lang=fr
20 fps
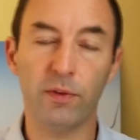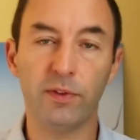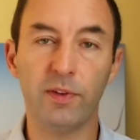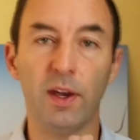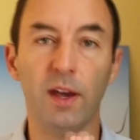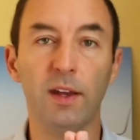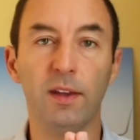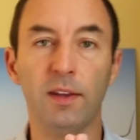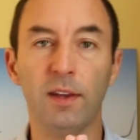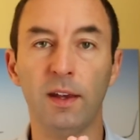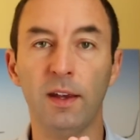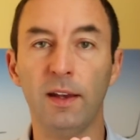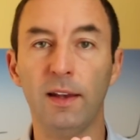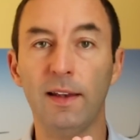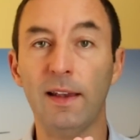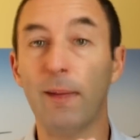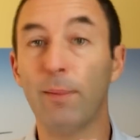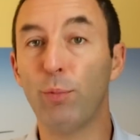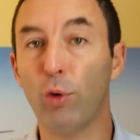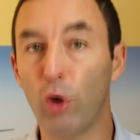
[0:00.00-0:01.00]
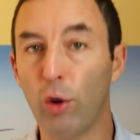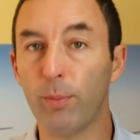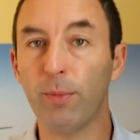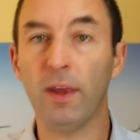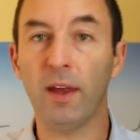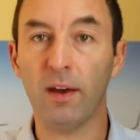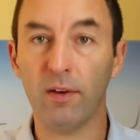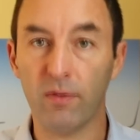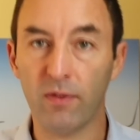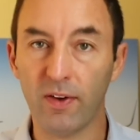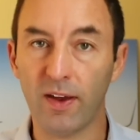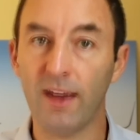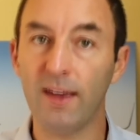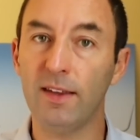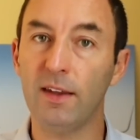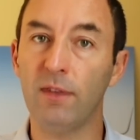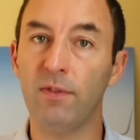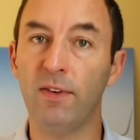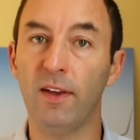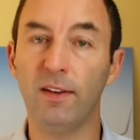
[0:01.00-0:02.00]
ça a été la première vraie
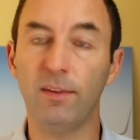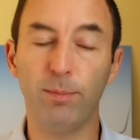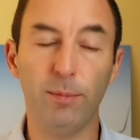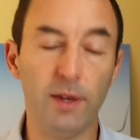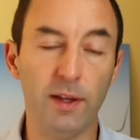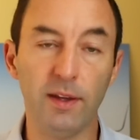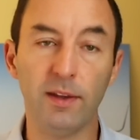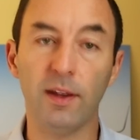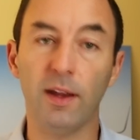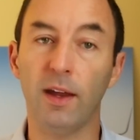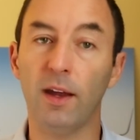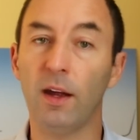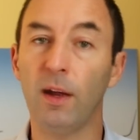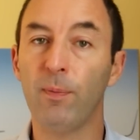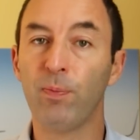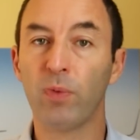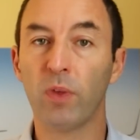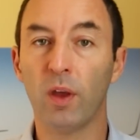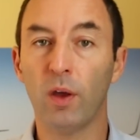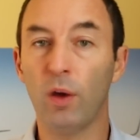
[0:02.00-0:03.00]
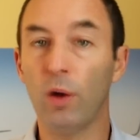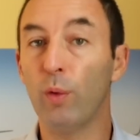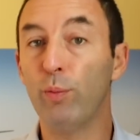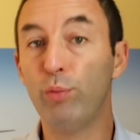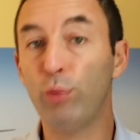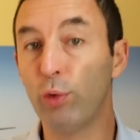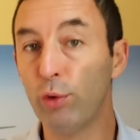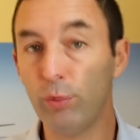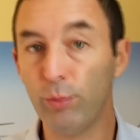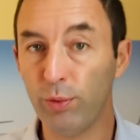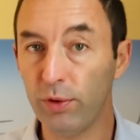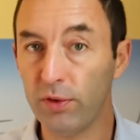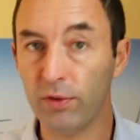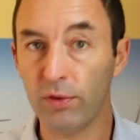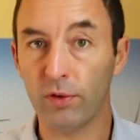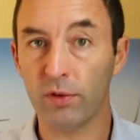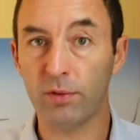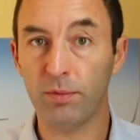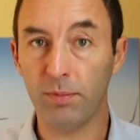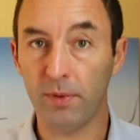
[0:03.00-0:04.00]
défaite militaire euh, pour une
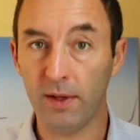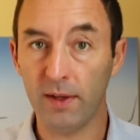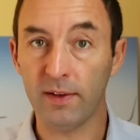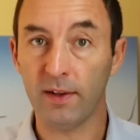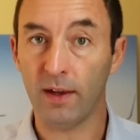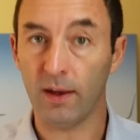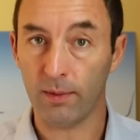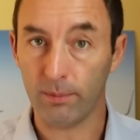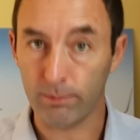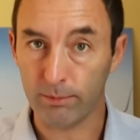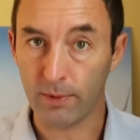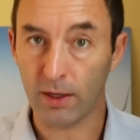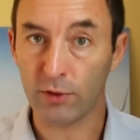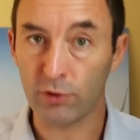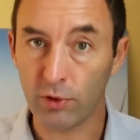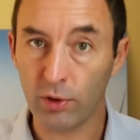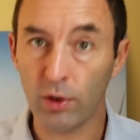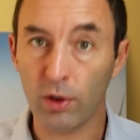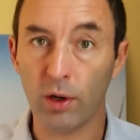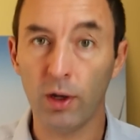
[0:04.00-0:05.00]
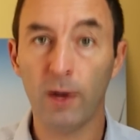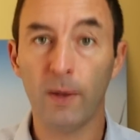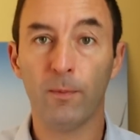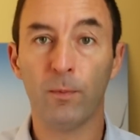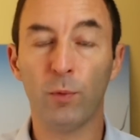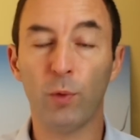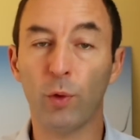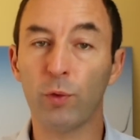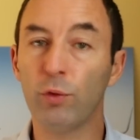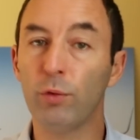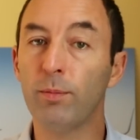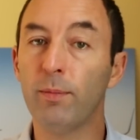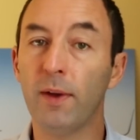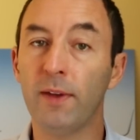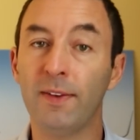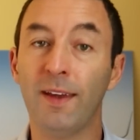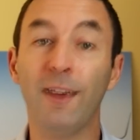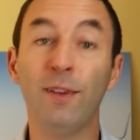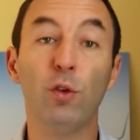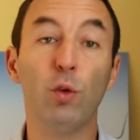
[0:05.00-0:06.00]
puissance militaire majeure dans une
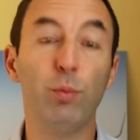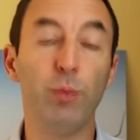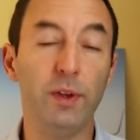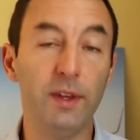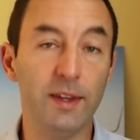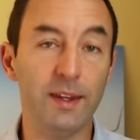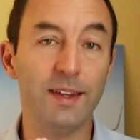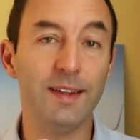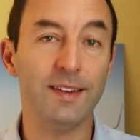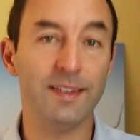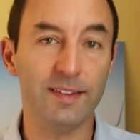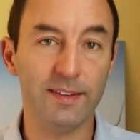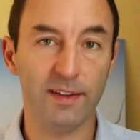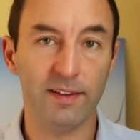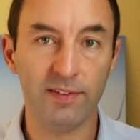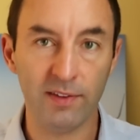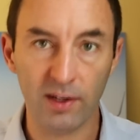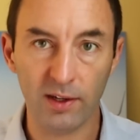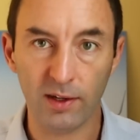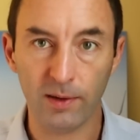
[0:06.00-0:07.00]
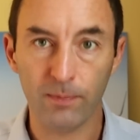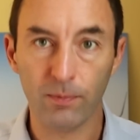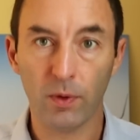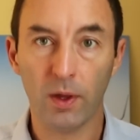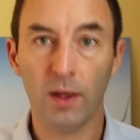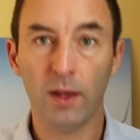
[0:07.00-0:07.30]
bataille depuis des décennies.